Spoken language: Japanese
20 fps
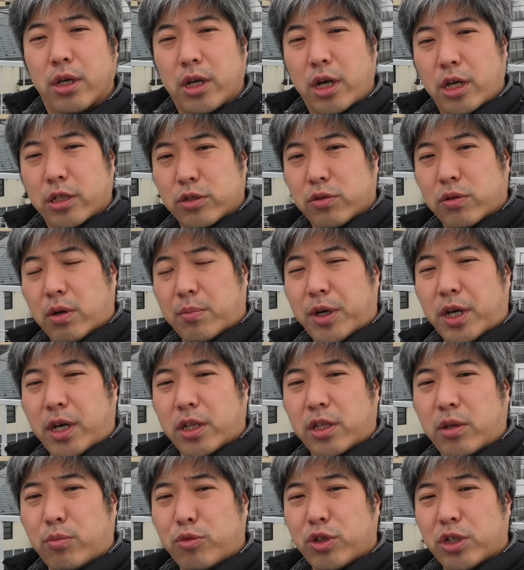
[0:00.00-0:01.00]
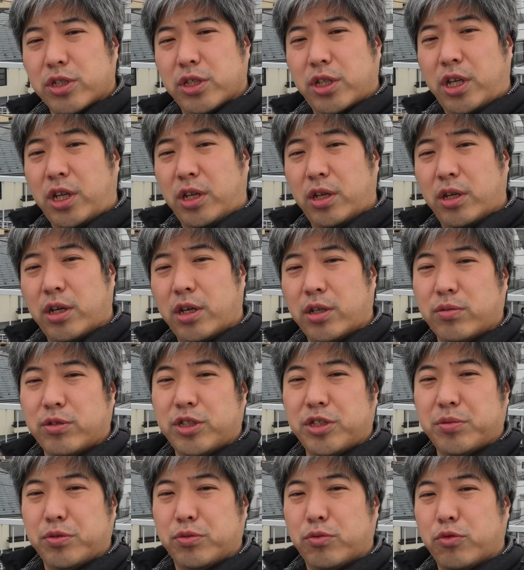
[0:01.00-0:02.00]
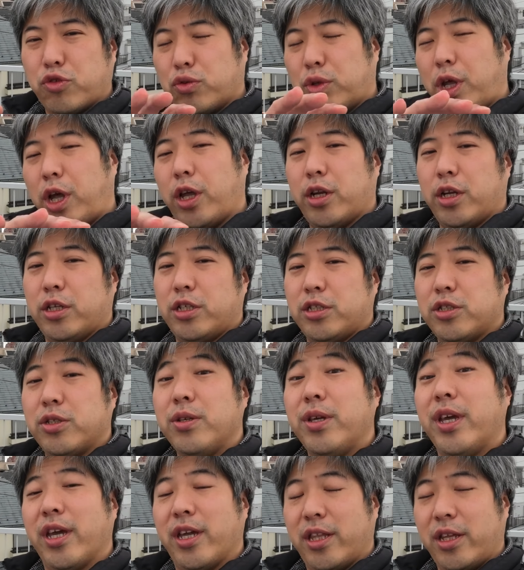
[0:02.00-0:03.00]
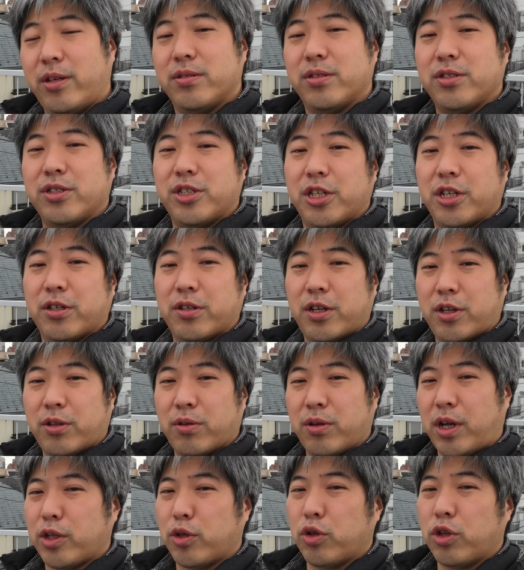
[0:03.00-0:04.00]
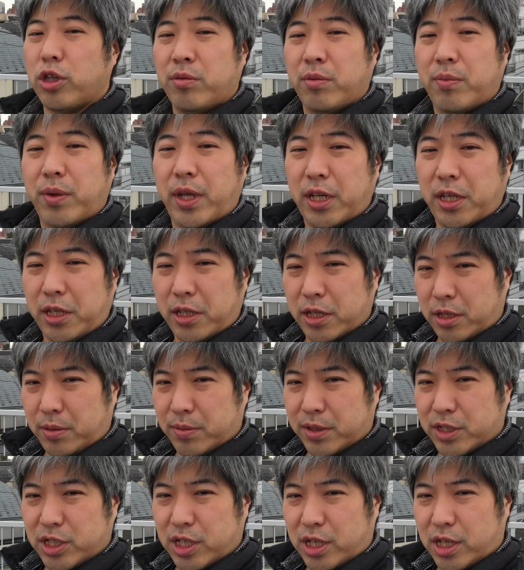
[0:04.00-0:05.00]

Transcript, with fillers: 角度が曲がってもですねあの自分をこう平らに水平に映してくれるのがとっても便利になりまし